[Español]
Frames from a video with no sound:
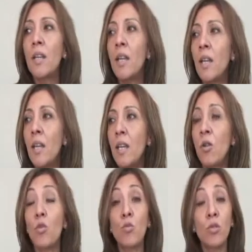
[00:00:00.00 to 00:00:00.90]

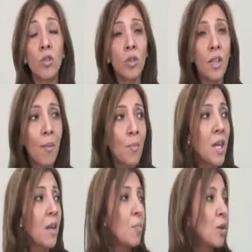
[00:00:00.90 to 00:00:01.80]
eh, construcción
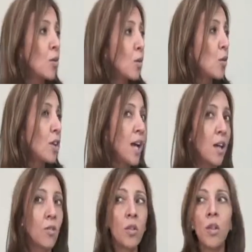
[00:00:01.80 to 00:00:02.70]
también, pero no
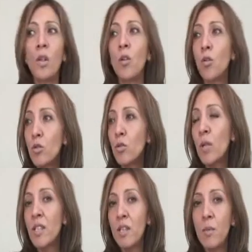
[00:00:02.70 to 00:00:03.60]
lograron con su
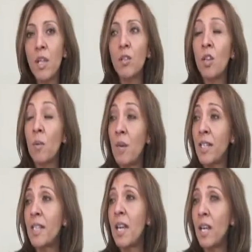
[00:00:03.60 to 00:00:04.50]
crecimiento
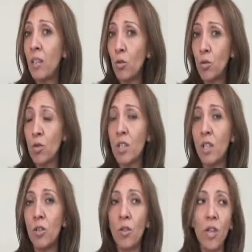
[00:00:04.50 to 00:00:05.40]
desplazar a estos otros
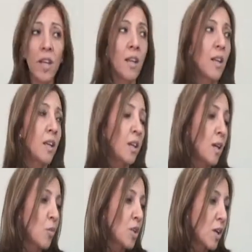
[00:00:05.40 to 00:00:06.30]
sectores
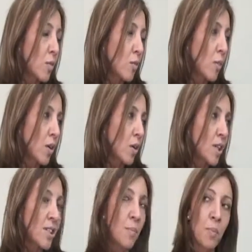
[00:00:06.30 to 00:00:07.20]
que mostraron un
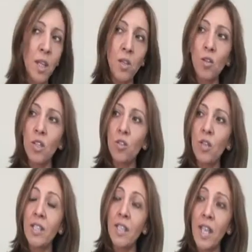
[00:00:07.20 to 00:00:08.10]
mejor desempeño, que
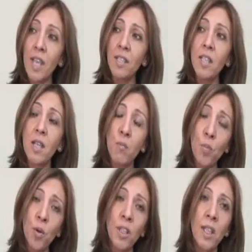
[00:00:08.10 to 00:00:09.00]
son enseñanza y
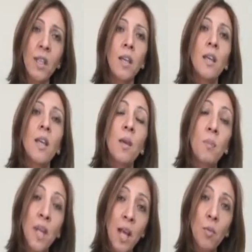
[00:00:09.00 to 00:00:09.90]
transporte.
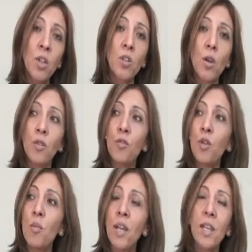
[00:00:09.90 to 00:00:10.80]
Esperamos de todas
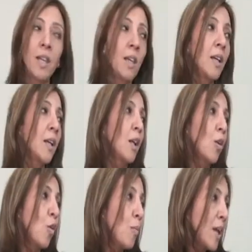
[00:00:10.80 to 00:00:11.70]
formas que
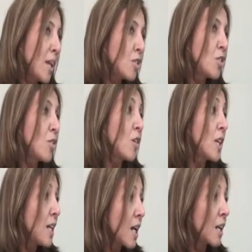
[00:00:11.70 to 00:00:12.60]
comercio
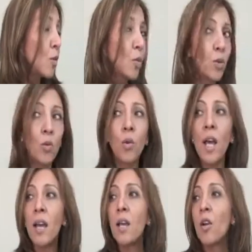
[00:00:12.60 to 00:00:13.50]
y
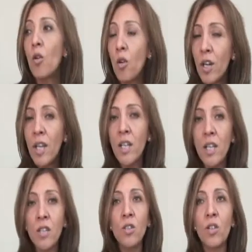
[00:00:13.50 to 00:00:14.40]
agricultura con el
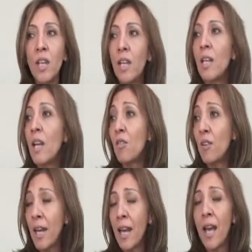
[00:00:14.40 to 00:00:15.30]
inicio de las
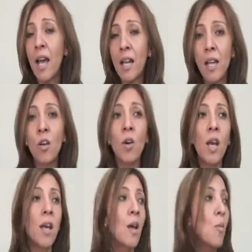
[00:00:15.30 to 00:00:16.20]
faenas
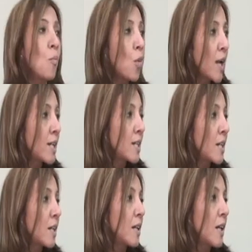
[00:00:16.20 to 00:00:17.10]
agrícolas
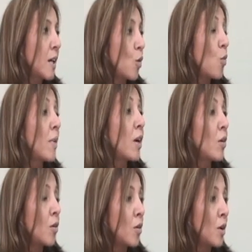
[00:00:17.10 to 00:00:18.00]
muestren eh, un
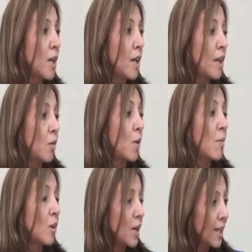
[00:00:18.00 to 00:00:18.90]
mejor, eh,
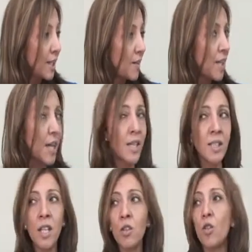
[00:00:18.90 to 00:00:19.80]
una mejor
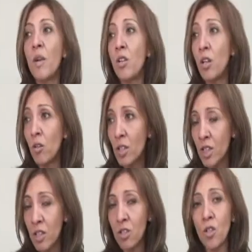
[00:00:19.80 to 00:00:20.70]
actividad, ¿cierto? mayores
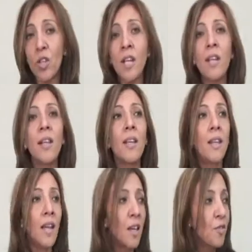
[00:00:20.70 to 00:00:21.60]
contrataciones
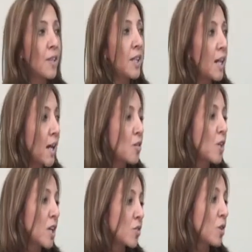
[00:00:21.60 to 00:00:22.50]
de aquí a fin de
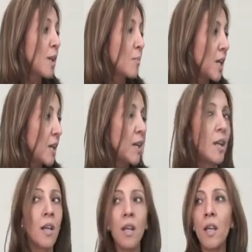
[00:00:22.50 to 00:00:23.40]
año y que eso también
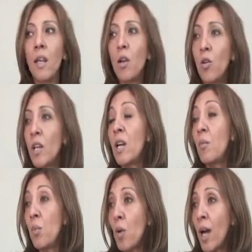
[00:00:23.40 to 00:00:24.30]
eh,
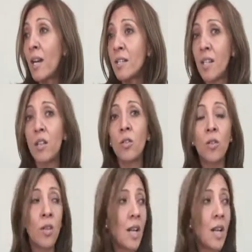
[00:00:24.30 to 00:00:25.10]
logren empujar ¿cierto?